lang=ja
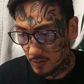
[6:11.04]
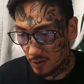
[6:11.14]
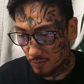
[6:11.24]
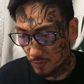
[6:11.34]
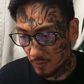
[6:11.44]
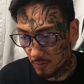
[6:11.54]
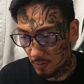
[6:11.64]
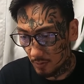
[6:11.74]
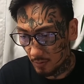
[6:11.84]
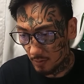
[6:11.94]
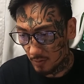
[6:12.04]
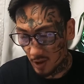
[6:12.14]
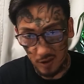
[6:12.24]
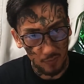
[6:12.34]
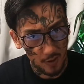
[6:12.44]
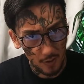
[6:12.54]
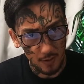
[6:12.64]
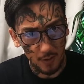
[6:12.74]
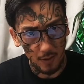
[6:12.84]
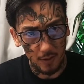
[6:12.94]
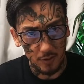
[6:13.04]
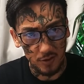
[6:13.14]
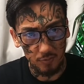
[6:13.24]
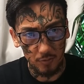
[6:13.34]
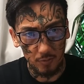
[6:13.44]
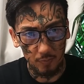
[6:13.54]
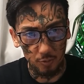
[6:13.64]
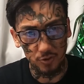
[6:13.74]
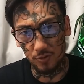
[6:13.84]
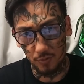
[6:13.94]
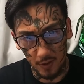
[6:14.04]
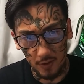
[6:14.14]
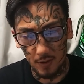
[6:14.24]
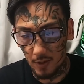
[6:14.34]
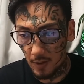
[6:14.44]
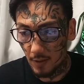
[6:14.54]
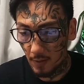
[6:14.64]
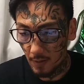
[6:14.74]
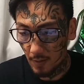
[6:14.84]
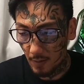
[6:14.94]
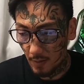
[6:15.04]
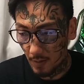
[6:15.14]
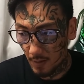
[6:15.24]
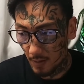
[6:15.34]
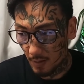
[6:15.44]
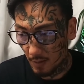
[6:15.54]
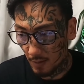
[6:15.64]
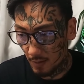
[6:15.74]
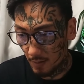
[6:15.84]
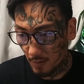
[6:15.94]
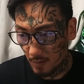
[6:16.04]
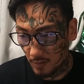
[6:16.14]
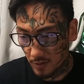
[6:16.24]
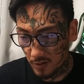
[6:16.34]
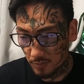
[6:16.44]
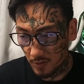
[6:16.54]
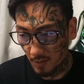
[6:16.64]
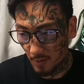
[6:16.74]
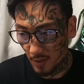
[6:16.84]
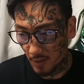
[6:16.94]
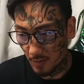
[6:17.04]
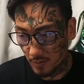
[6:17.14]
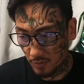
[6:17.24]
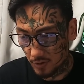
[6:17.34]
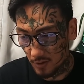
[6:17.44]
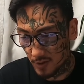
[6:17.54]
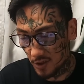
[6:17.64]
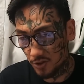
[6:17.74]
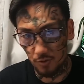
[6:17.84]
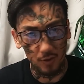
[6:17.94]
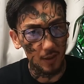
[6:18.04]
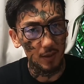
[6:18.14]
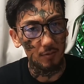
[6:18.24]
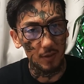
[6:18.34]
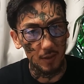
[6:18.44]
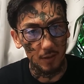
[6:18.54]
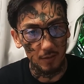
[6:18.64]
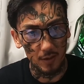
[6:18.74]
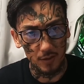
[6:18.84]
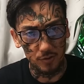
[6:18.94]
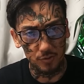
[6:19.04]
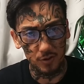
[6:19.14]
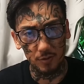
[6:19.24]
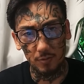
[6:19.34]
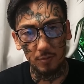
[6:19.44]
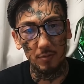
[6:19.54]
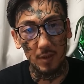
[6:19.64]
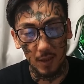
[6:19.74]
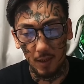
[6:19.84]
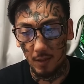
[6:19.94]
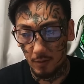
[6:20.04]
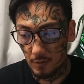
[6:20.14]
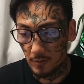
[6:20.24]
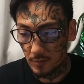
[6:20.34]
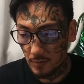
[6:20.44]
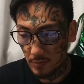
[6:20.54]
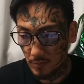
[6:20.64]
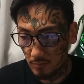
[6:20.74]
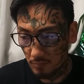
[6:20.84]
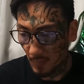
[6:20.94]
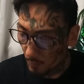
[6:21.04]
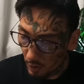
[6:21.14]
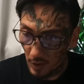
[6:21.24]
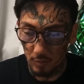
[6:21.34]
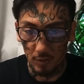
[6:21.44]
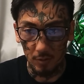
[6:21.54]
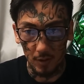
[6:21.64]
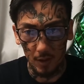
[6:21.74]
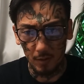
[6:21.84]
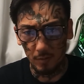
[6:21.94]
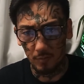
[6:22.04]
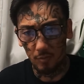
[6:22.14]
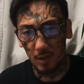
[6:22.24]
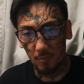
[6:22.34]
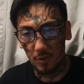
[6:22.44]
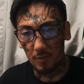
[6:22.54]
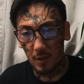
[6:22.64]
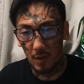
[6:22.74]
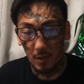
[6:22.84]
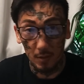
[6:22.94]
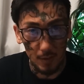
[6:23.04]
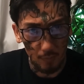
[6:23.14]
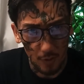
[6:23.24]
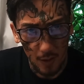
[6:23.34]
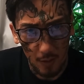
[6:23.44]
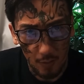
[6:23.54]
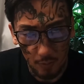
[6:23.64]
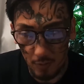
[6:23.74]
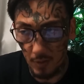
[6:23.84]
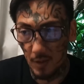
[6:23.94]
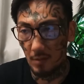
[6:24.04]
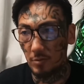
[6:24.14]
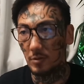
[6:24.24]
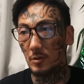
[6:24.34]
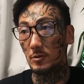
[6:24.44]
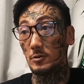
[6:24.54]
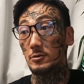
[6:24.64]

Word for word: 自分の立ち回りだったり、自分のポジションだったり、えー、自分がまあ、そして選手の中ではね、年長者ということで、まあ、モハンとかなんか、モハンもいるか。でもね、俺はだいぶ、